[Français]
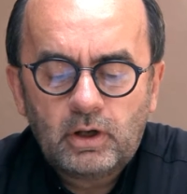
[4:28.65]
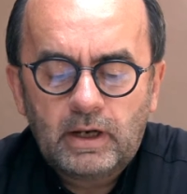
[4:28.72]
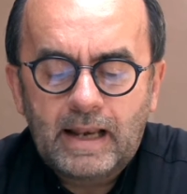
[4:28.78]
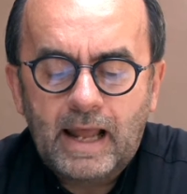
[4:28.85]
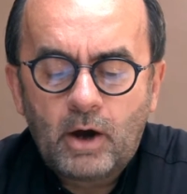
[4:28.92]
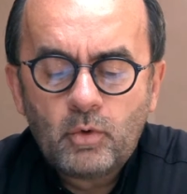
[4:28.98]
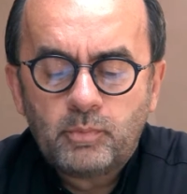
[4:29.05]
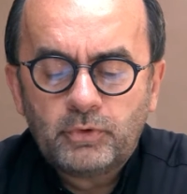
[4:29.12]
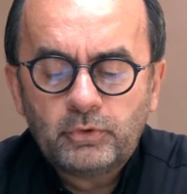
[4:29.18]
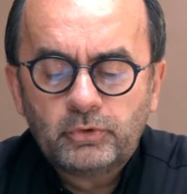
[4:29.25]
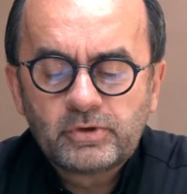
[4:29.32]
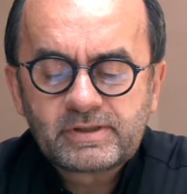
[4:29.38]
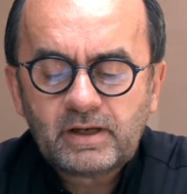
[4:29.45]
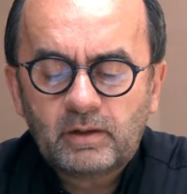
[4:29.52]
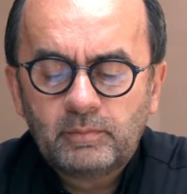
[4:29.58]
là où plus
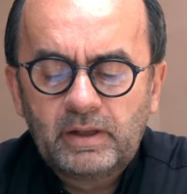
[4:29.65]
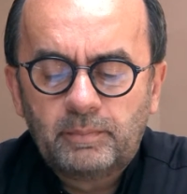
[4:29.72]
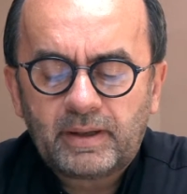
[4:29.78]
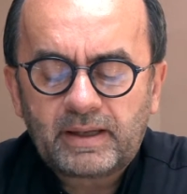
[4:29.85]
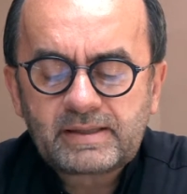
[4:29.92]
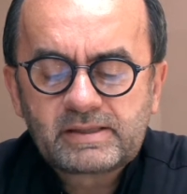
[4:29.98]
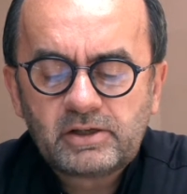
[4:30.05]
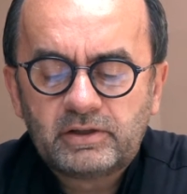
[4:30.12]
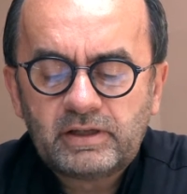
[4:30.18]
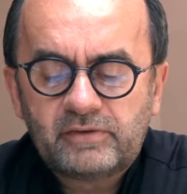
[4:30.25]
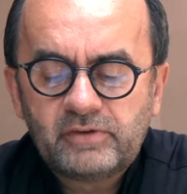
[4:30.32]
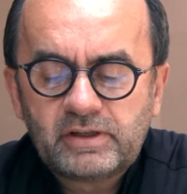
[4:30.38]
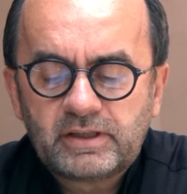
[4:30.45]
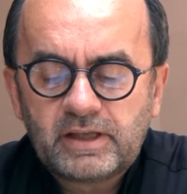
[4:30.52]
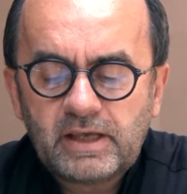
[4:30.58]
de 100 000 personnes
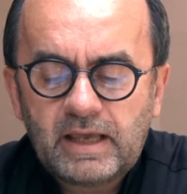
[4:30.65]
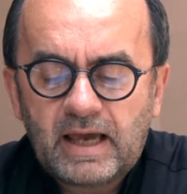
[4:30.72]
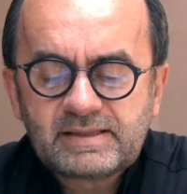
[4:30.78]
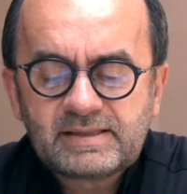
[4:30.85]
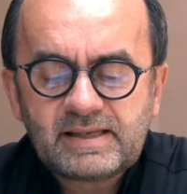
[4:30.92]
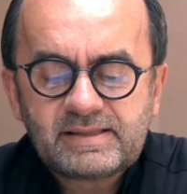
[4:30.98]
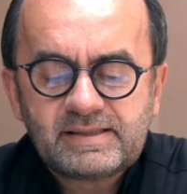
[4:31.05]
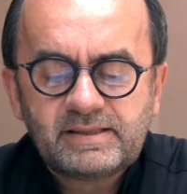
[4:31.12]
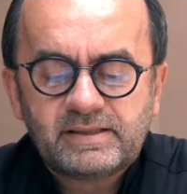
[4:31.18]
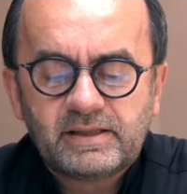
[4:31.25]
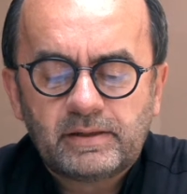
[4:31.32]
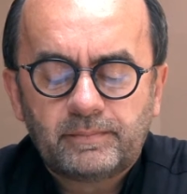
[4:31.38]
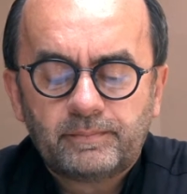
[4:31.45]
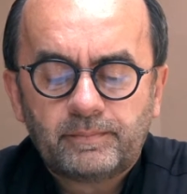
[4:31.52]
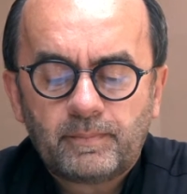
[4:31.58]
avaient été
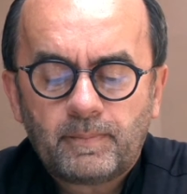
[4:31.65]
assassinées.